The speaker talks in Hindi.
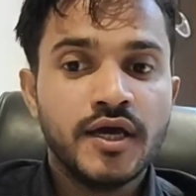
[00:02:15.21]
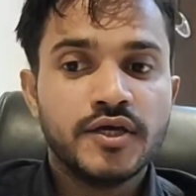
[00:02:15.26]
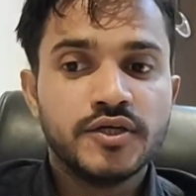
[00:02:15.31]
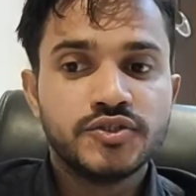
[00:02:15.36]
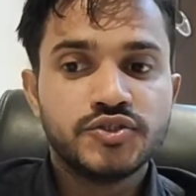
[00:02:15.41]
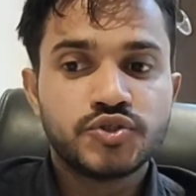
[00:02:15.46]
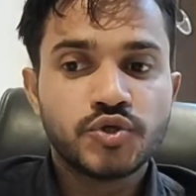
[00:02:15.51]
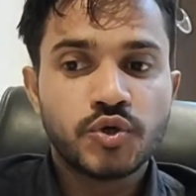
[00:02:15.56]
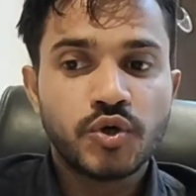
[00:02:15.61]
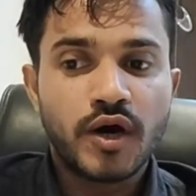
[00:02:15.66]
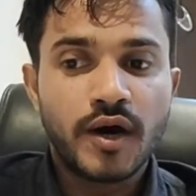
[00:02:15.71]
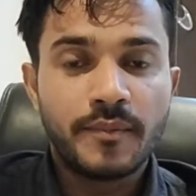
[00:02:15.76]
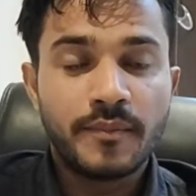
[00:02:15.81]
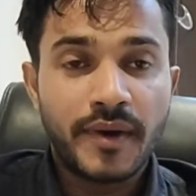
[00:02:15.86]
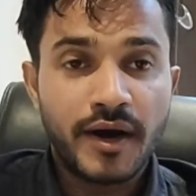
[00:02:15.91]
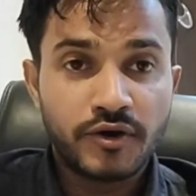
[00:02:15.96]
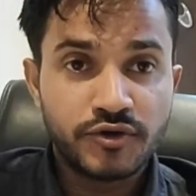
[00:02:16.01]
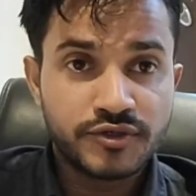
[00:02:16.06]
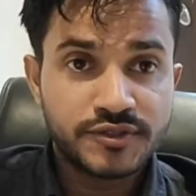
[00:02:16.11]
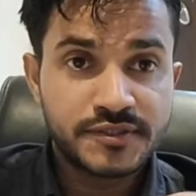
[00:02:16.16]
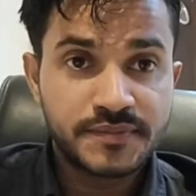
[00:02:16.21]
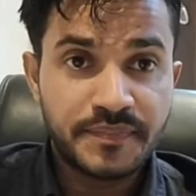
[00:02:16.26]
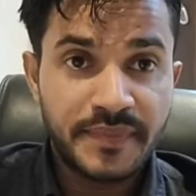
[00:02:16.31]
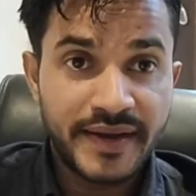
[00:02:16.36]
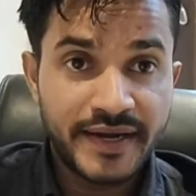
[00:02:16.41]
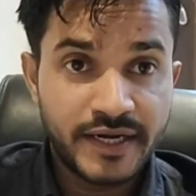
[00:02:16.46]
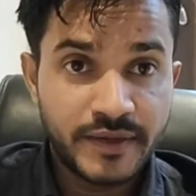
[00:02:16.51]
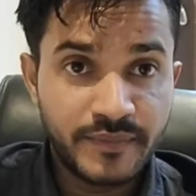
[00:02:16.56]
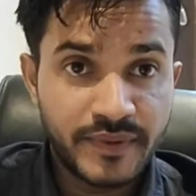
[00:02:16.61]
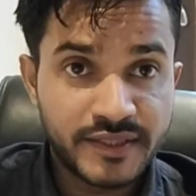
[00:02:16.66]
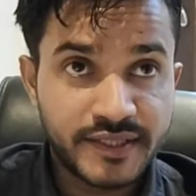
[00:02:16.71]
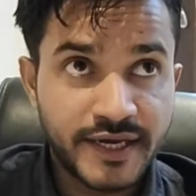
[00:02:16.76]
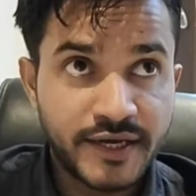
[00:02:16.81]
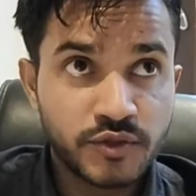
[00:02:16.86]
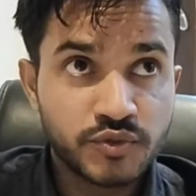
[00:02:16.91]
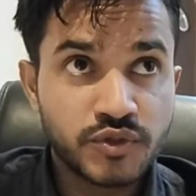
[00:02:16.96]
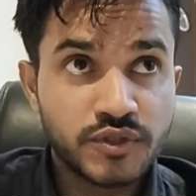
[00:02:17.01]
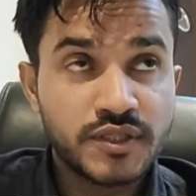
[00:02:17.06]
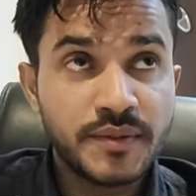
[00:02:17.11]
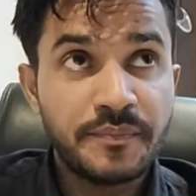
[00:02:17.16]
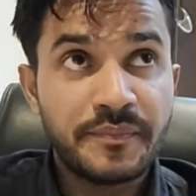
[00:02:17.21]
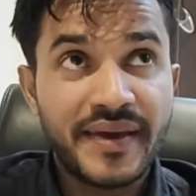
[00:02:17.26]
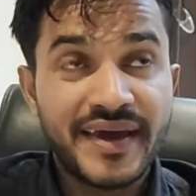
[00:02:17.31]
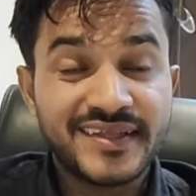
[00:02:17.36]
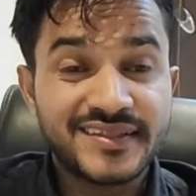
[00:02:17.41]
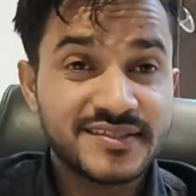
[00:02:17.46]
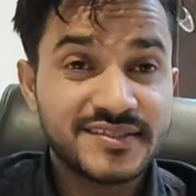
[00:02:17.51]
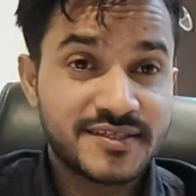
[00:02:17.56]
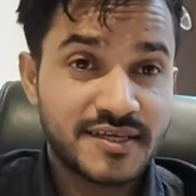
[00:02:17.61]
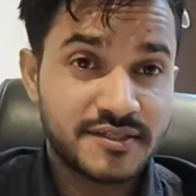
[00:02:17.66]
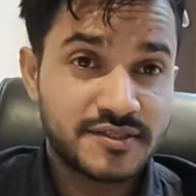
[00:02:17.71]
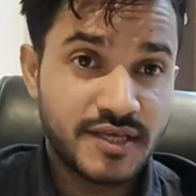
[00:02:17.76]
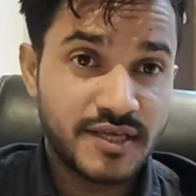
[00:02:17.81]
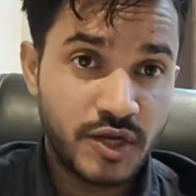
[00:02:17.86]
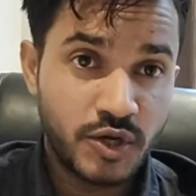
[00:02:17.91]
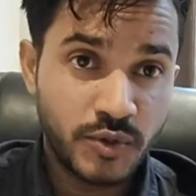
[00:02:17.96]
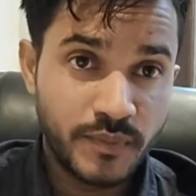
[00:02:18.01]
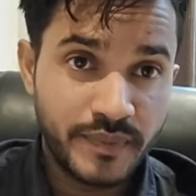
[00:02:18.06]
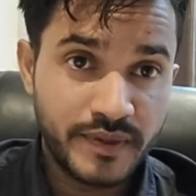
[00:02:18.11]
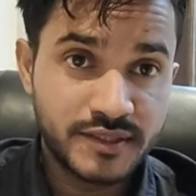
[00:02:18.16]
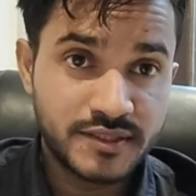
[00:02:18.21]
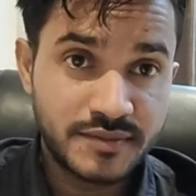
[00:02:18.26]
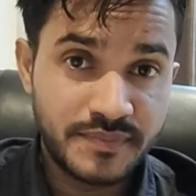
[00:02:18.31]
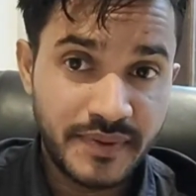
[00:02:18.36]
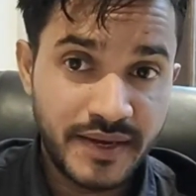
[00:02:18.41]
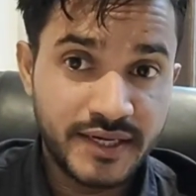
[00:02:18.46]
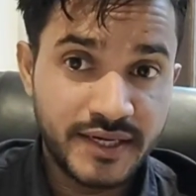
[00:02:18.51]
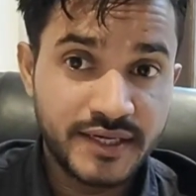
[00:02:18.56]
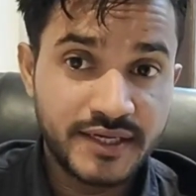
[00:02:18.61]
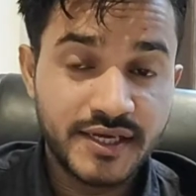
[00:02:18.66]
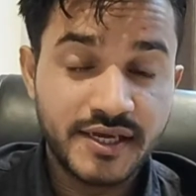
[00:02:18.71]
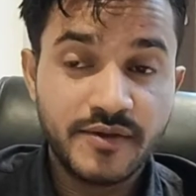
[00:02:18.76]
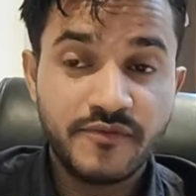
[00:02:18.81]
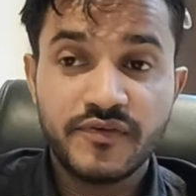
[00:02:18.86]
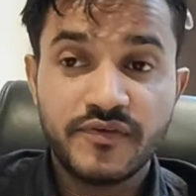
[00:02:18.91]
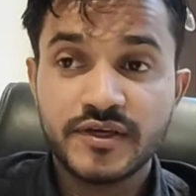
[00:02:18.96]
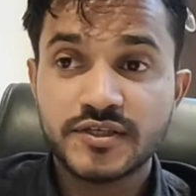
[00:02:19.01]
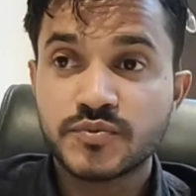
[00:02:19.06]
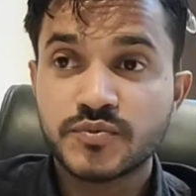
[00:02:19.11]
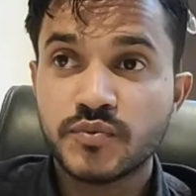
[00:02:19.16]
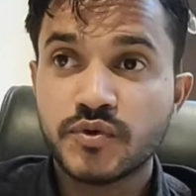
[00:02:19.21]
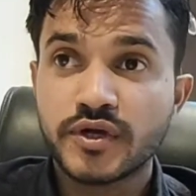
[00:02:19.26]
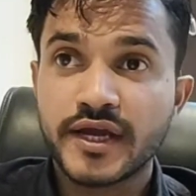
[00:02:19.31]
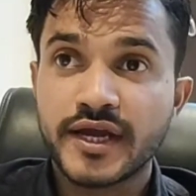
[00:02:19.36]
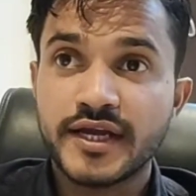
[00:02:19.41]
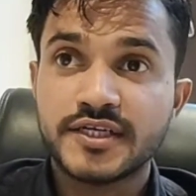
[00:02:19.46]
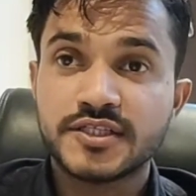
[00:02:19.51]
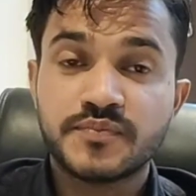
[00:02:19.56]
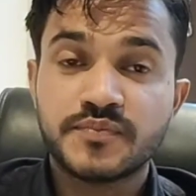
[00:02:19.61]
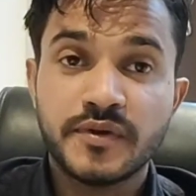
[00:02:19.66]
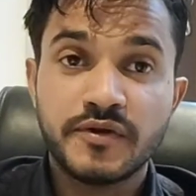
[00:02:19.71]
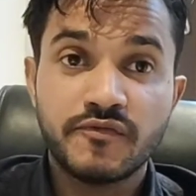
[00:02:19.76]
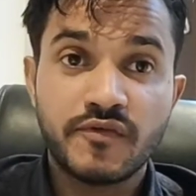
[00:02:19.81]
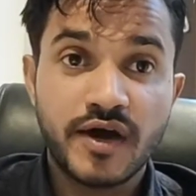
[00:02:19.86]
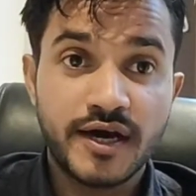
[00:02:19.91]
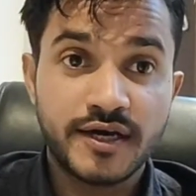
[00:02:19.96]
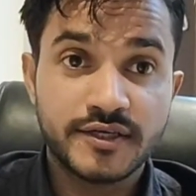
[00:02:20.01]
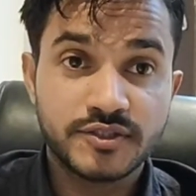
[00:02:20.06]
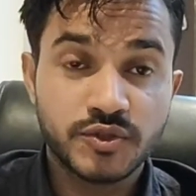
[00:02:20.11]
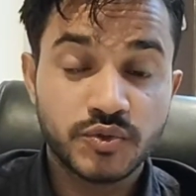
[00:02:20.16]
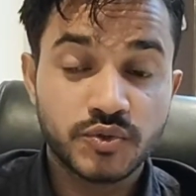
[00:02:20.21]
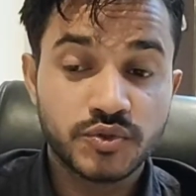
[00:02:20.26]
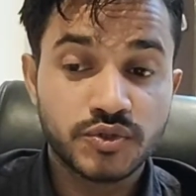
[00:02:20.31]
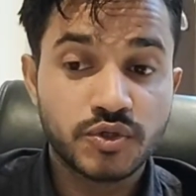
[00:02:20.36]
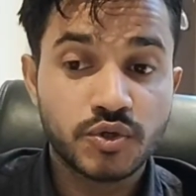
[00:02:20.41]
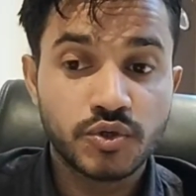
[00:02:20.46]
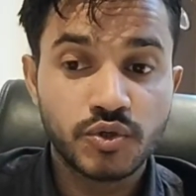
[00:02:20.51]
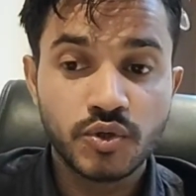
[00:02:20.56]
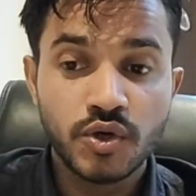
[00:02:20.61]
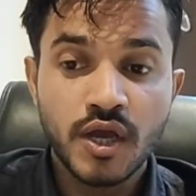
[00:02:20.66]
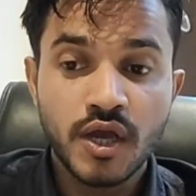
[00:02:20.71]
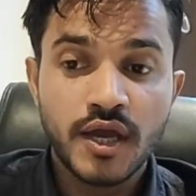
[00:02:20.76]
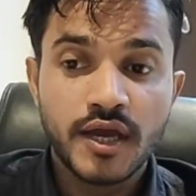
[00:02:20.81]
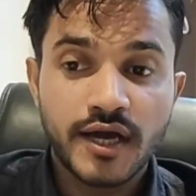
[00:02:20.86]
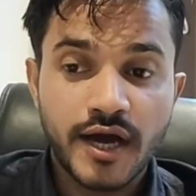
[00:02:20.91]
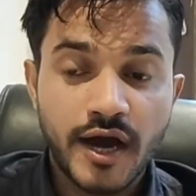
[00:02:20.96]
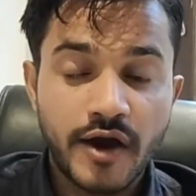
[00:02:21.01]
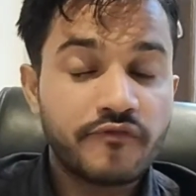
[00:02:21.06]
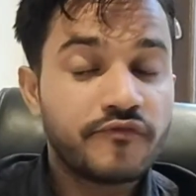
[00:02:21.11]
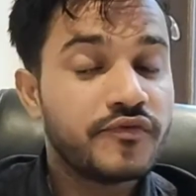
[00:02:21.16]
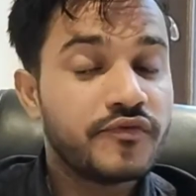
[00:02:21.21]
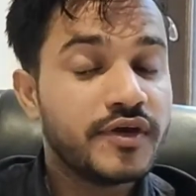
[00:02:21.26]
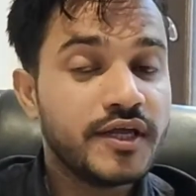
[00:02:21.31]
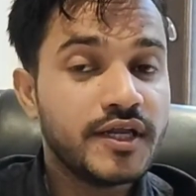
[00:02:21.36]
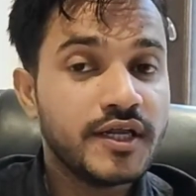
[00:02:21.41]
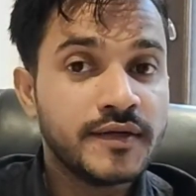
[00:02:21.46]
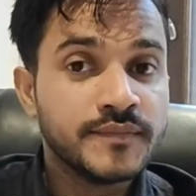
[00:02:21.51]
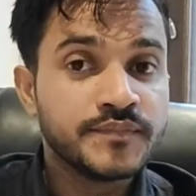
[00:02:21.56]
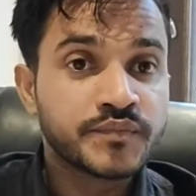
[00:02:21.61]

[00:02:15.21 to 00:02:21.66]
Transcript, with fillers: जो अमाउंट स्पेंड बताया उन्होंने पैंतीस हजार रुपये स्पेंड किए फेसबुक एड्स पे वहां से उनको काफ़ी